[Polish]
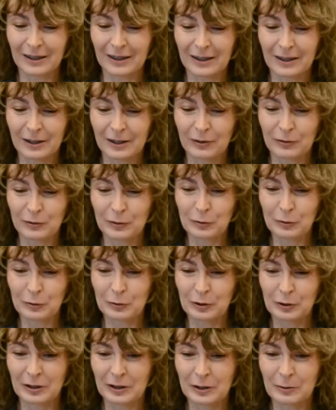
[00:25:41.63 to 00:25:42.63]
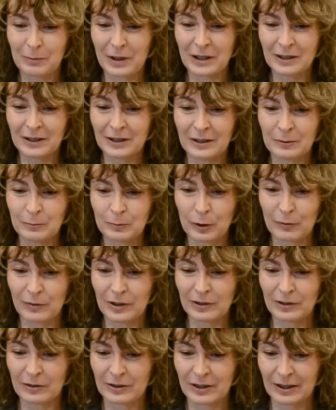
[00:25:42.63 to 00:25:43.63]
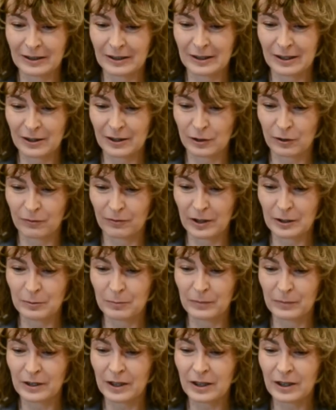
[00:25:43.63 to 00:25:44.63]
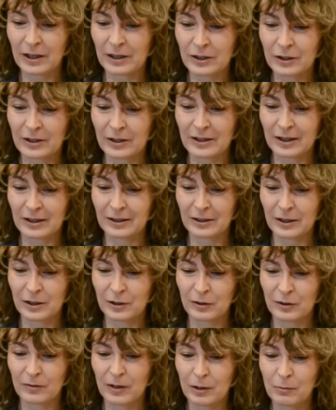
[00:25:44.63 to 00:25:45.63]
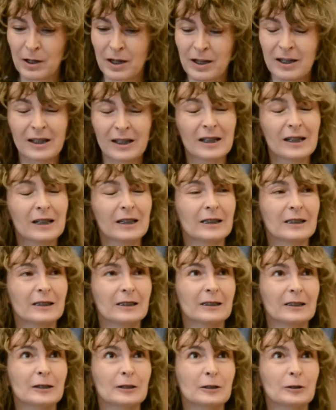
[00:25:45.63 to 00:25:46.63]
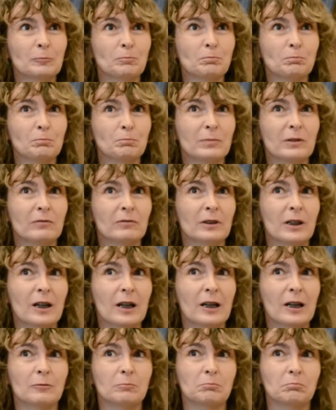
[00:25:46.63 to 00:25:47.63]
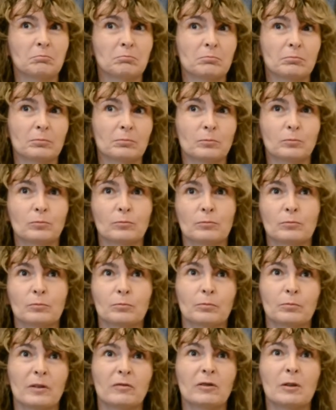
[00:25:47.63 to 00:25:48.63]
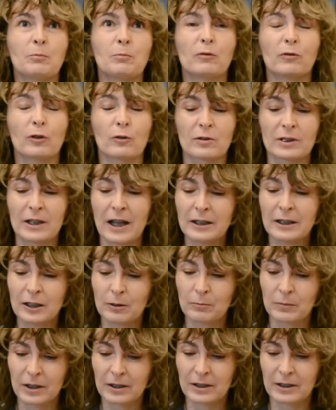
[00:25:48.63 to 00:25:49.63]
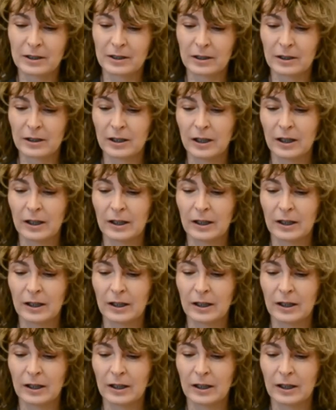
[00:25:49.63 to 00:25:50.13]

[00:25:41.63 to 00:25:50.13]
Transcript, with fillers: Y, wśród y, Pani profesor zainteresowań mnie jeszcze zainteresowała pewna, mm, pewne powiązanie między